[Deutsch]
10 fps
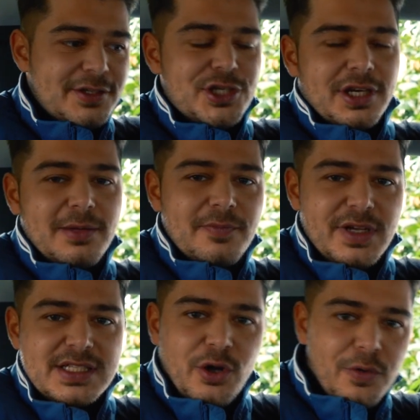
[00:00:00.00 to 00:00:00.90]
geschrieben,
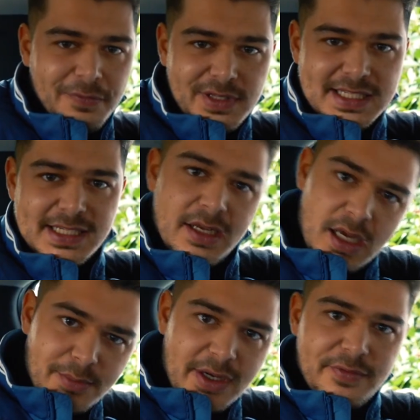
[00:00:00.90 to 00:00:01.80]
weil sie hoffen, dass ihr
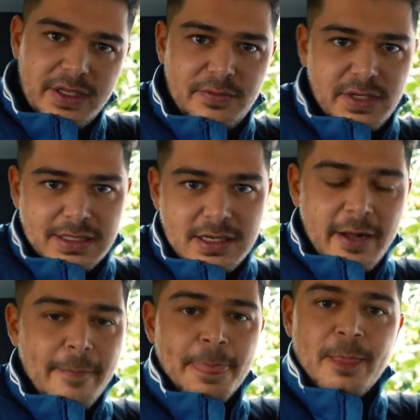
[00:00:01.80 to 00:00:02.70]
Name erwähnt wird.
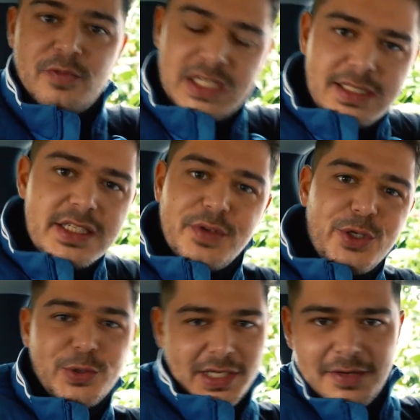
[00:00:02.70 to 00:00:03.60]
Wenn ich dieses
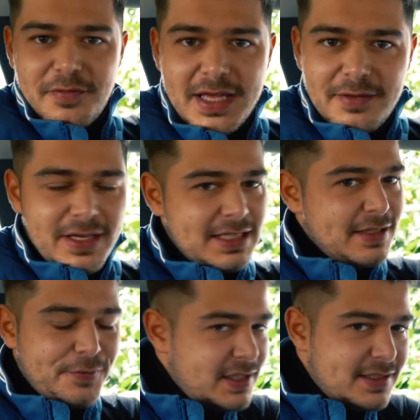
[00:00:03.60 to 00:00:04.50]
Video drehen werde, werde ich
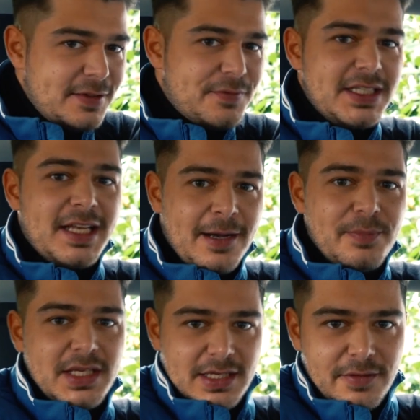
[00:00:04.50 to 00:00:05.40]
definitiv die Namen nicht